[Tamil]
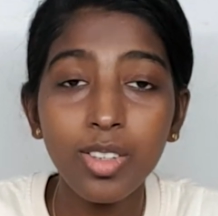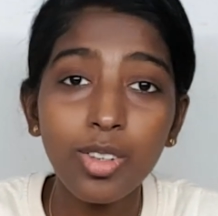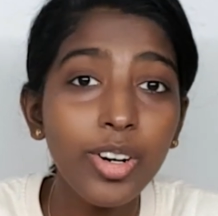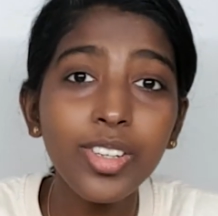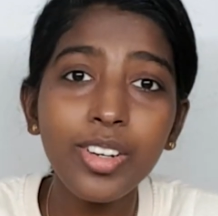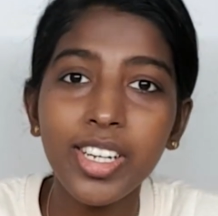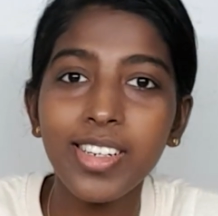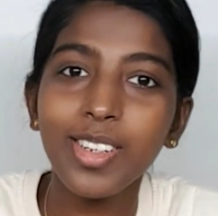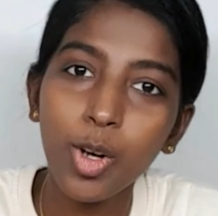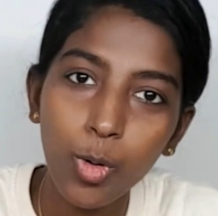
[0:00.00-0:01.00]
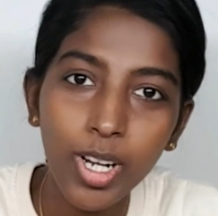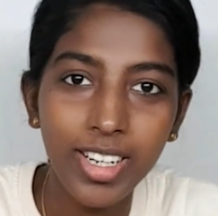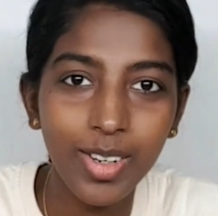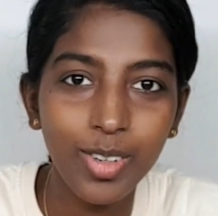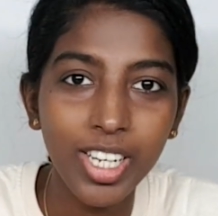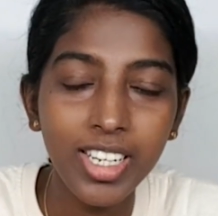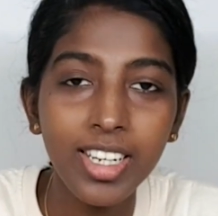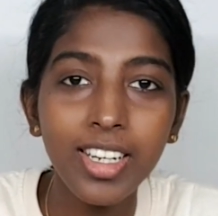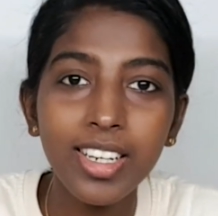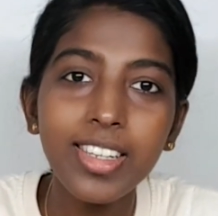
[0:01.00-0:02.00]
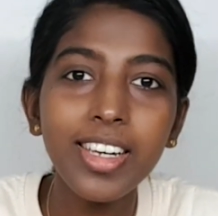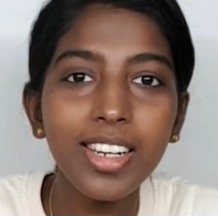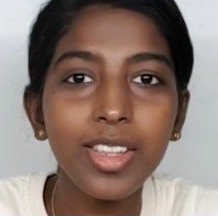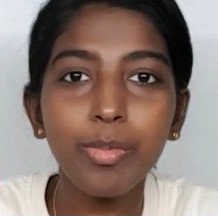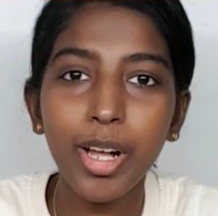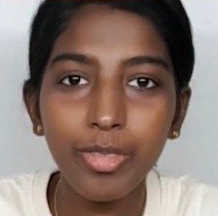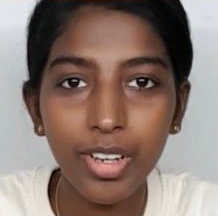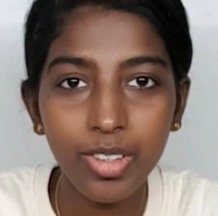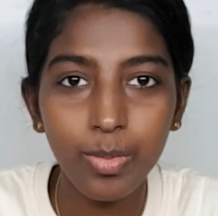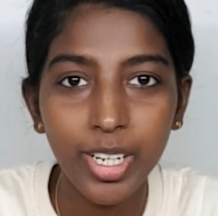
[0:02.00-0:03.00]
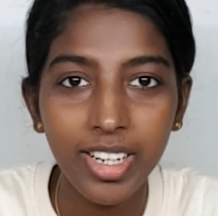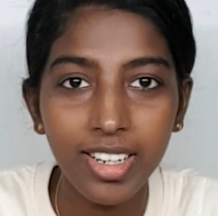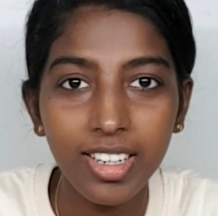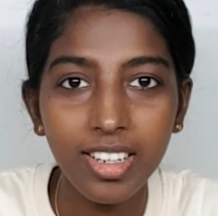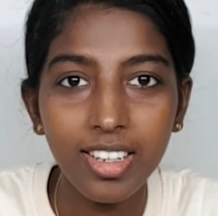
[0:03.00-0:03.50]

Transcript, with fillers: சாரி சாரி க்ளோ அண்ட் லவ்லி இது எல்லாத்தையும் மேனுஃபேக்சர் பண்ணுறாங்க